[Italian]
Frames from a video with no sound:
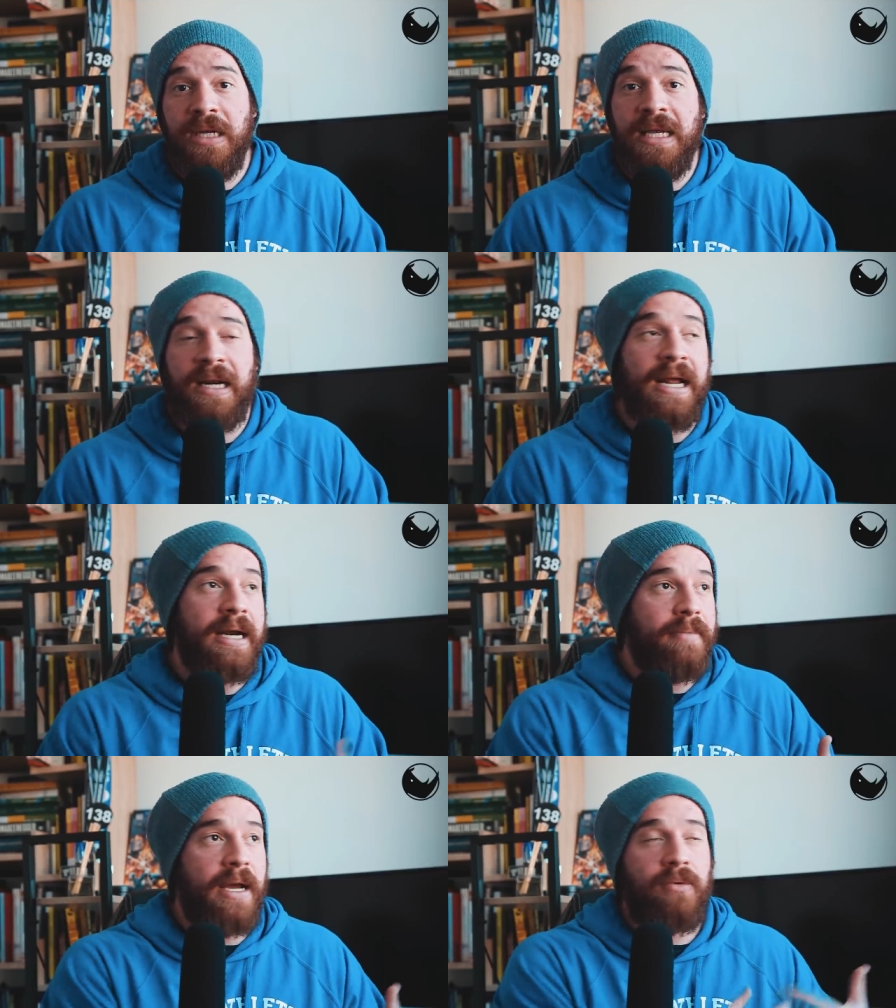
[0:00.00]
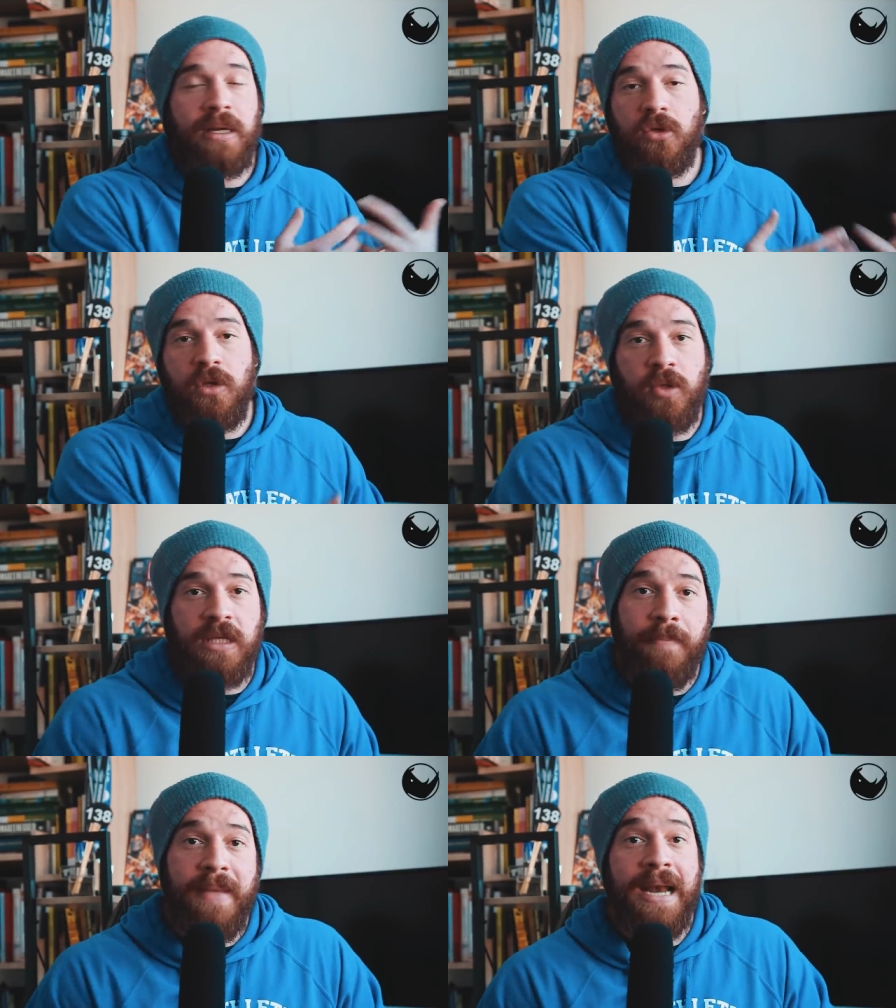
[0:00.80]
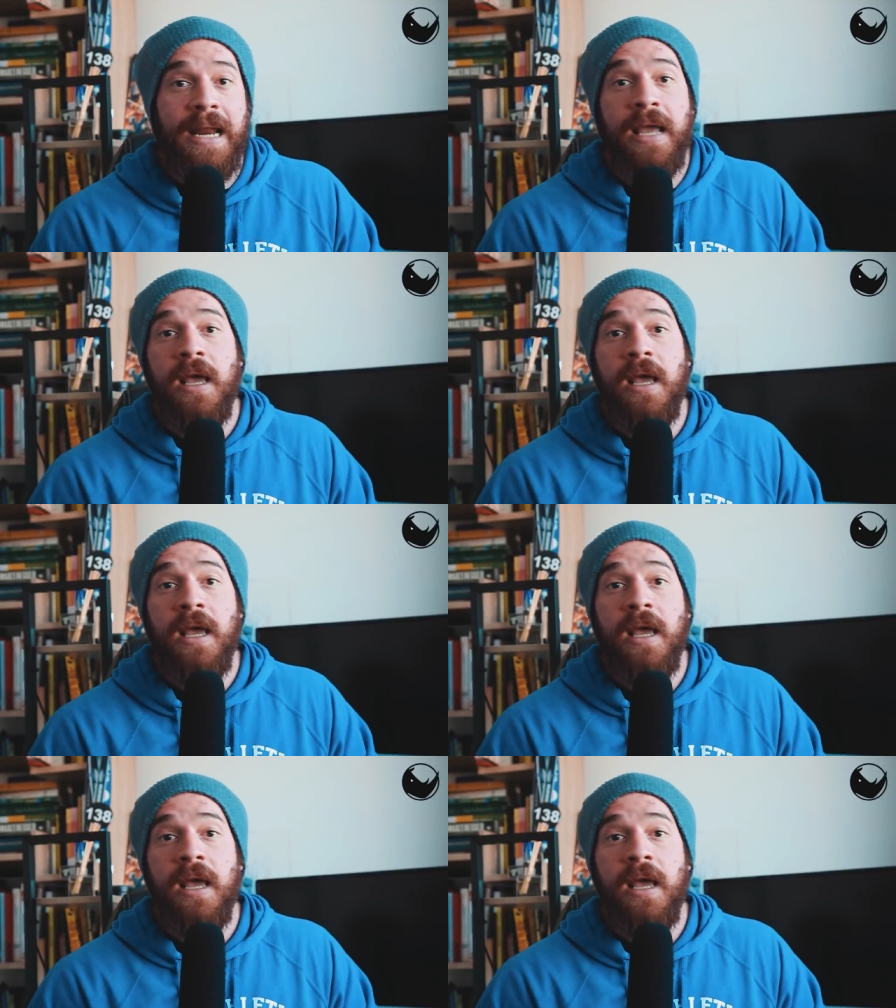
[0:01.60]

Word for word: l'IRAN ma è un altro tipo di tabelle e